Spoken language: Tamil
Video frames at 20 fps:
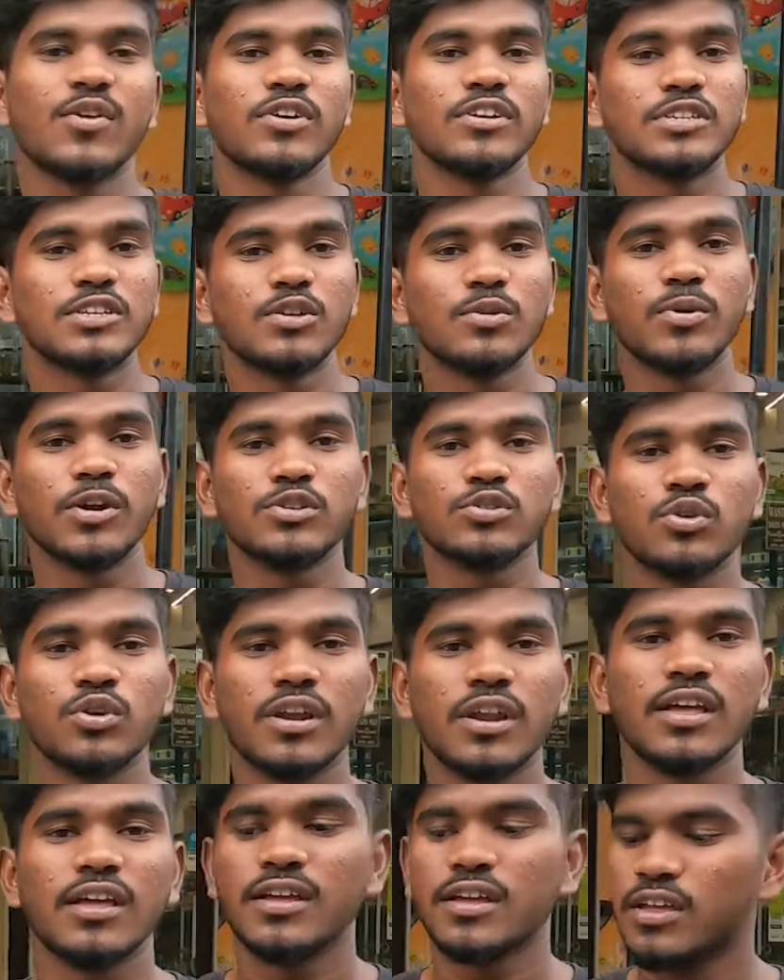கார் வாஷ் இதுக்கு முன்னாடி
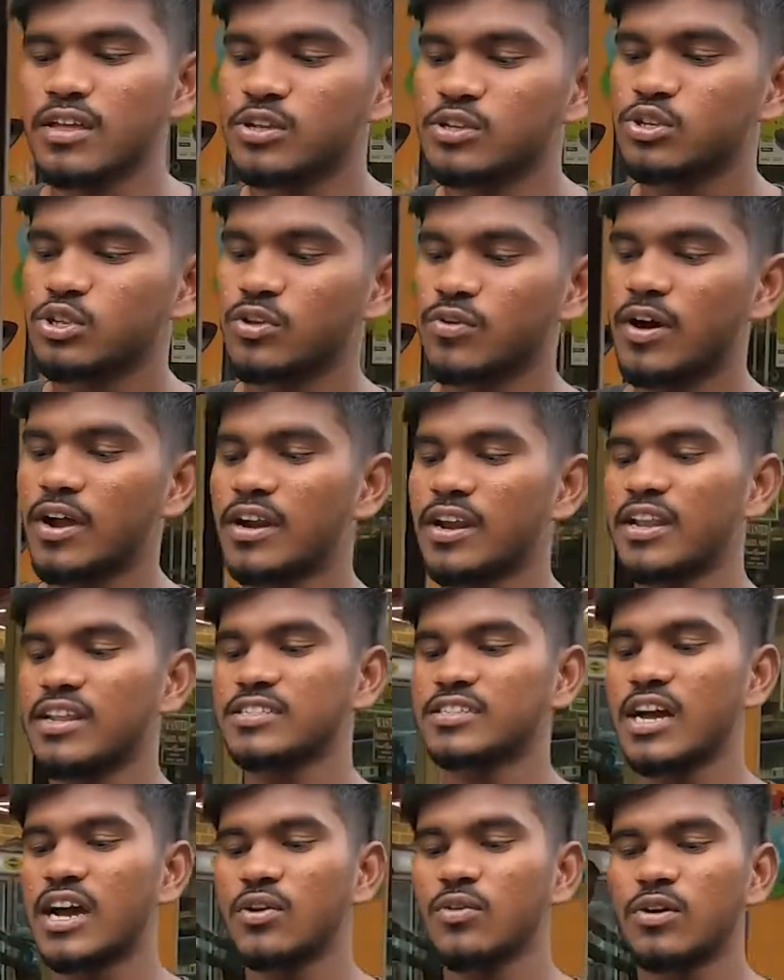சொன்னேன்ல ஸோ அந்த
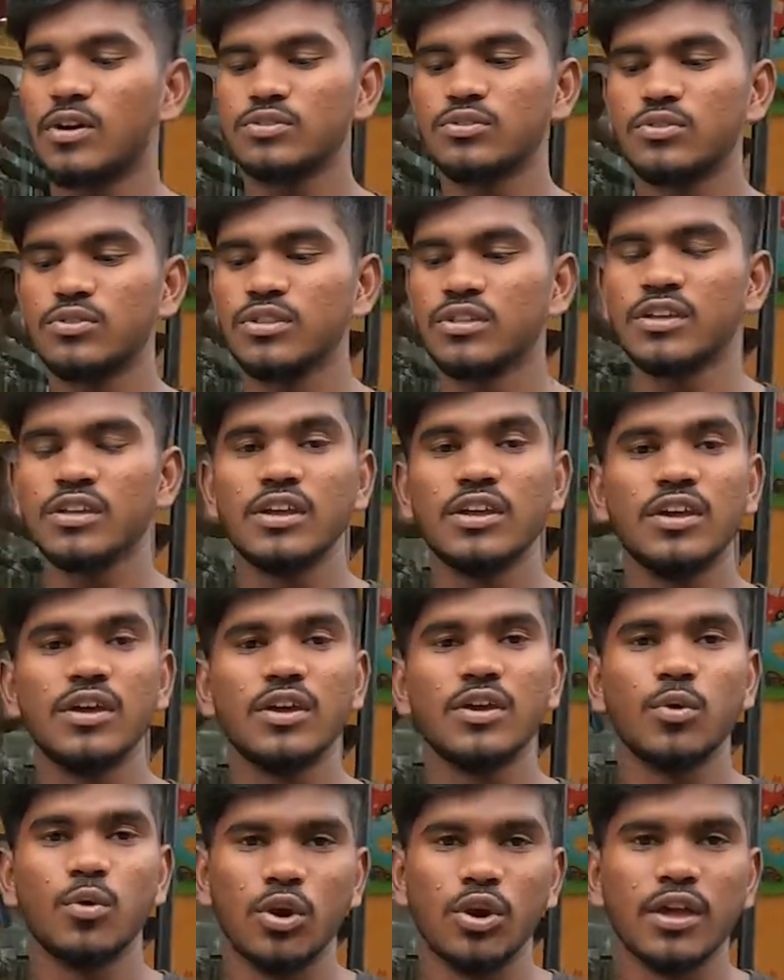வாட்டர்லெஸ் கார் வாஷ் வந்து
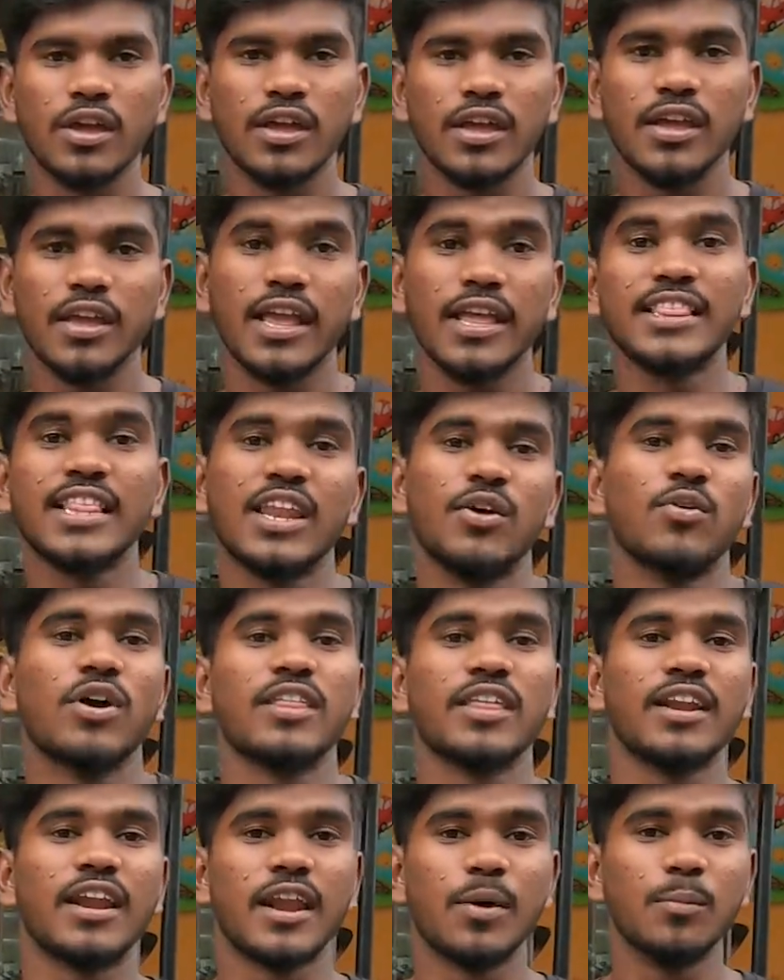உங்களுக்கு எந்த
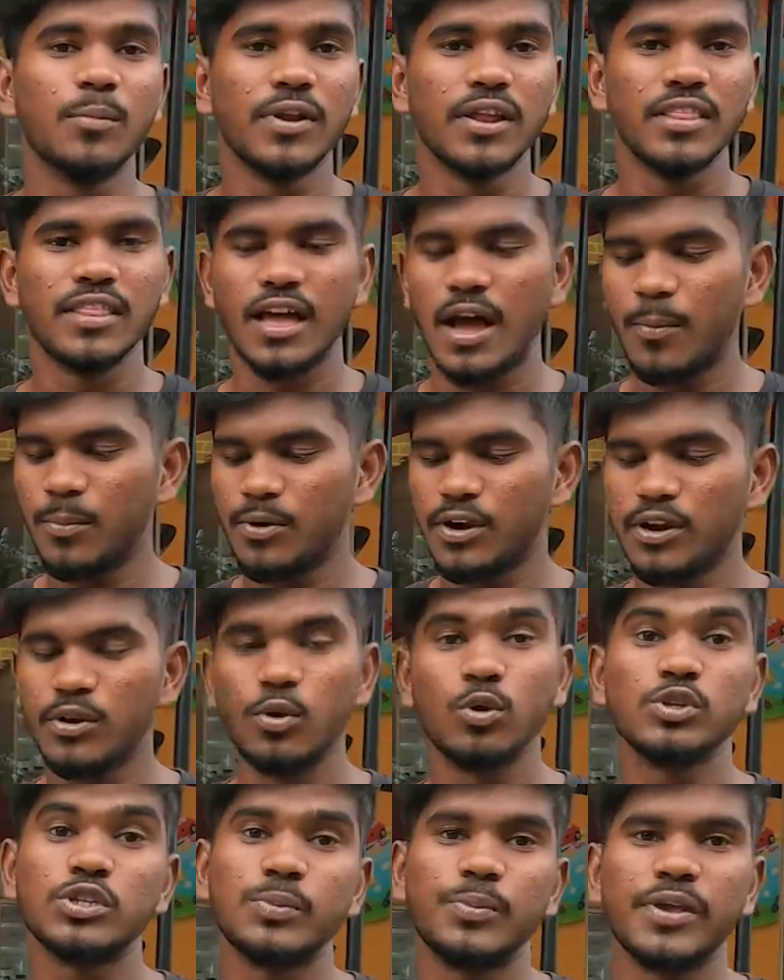அளவுக்கு அதை நான் நம்புறது
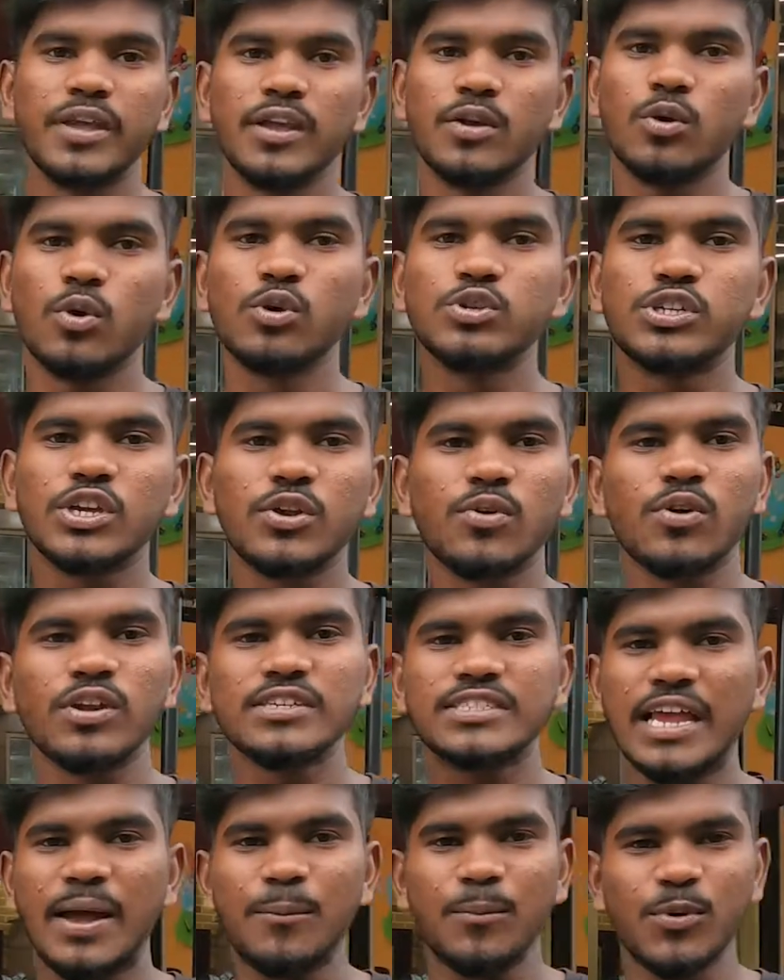அப்படின்னு யோசிப்பீங்க யோசிக்கிற
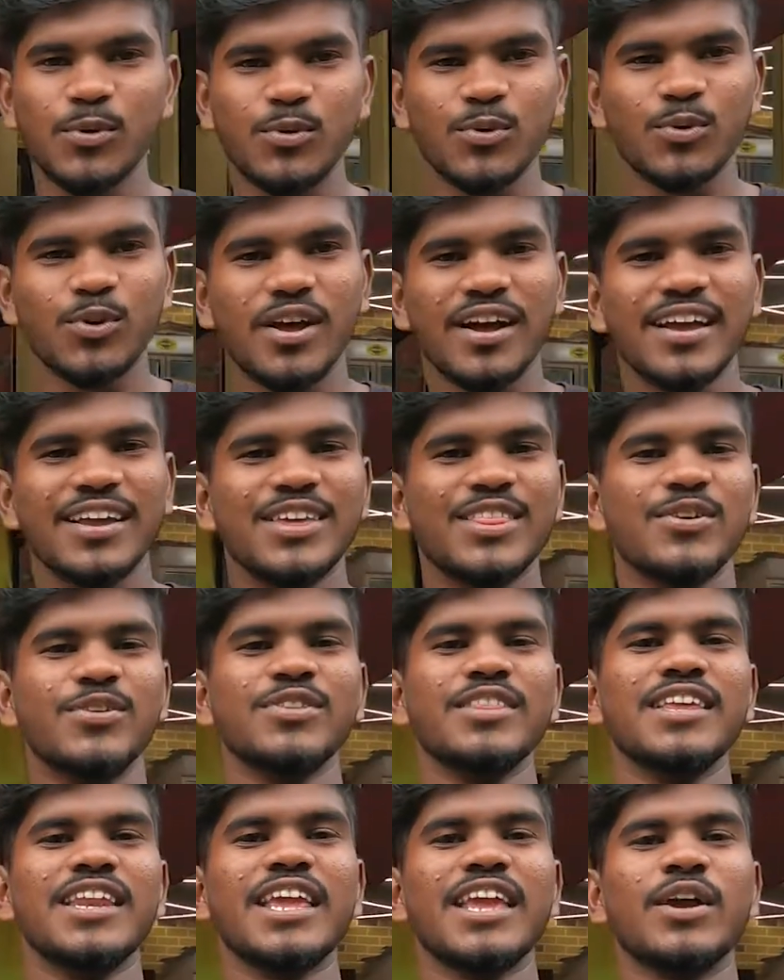உங்களுக்கு சாம்பிளும் கொடுக்குறாங்க இதை
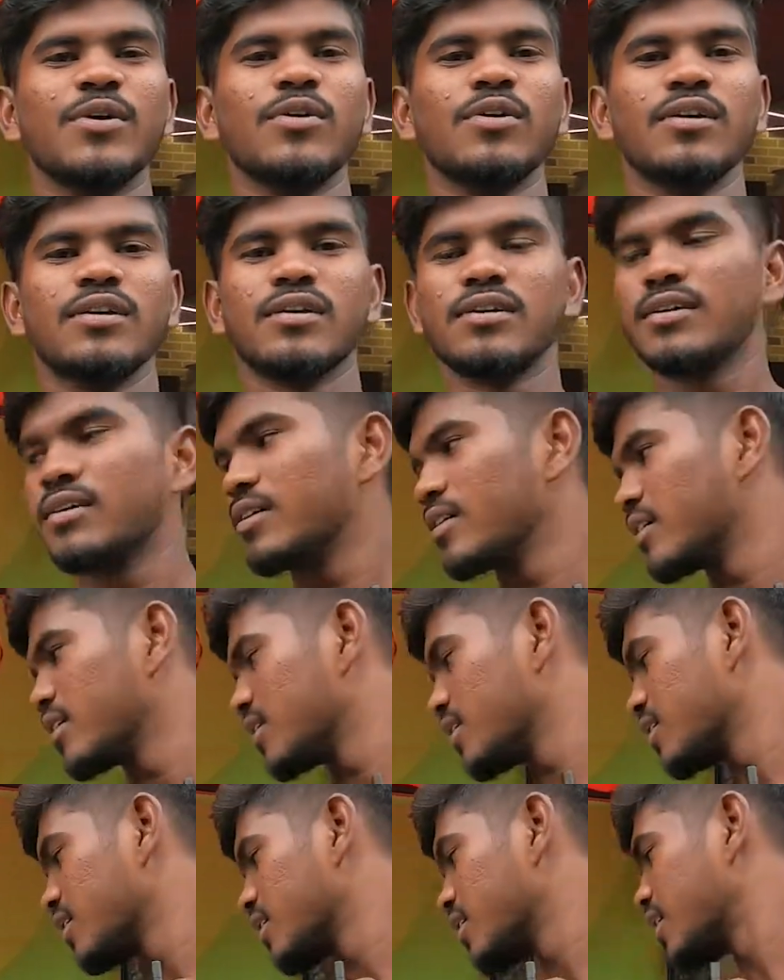வந்து நீங்கள்
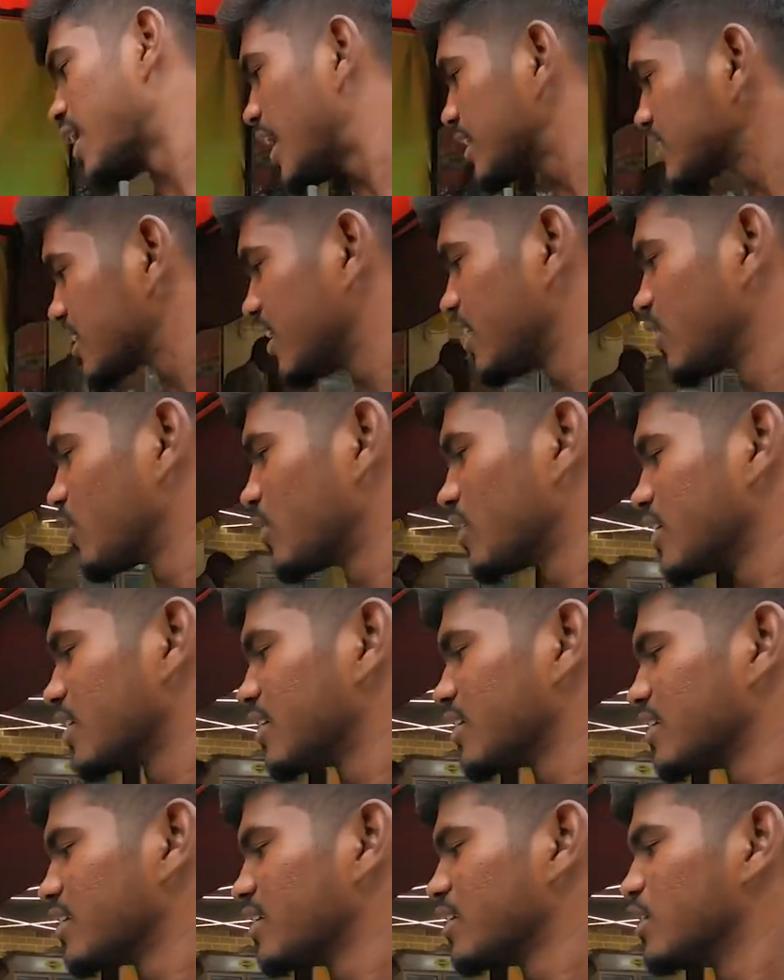கிளாஸ் கிளீனர்
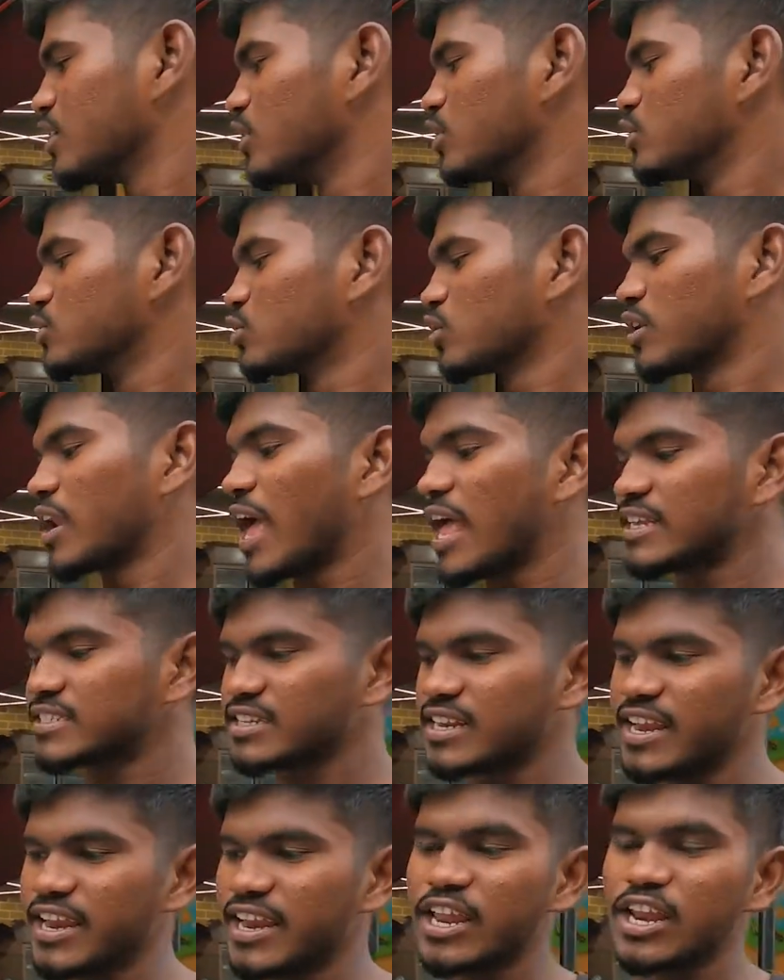ஸோ
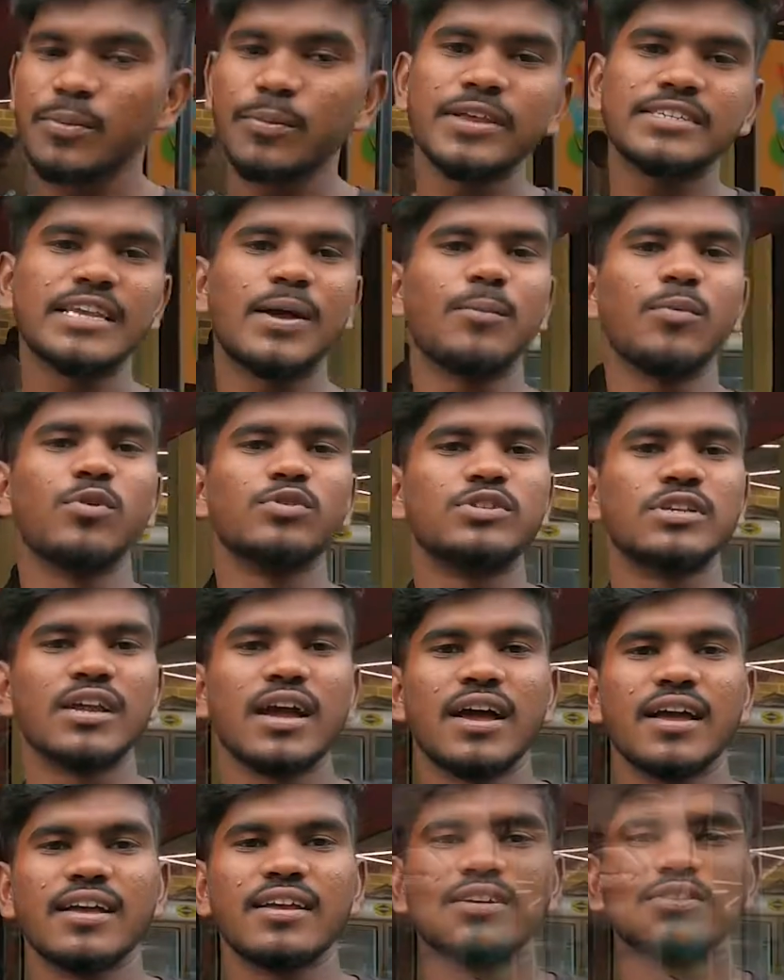கிளாஸ் கிளீனருக்குமே சாம்பிள் வச்சுருக்காங்க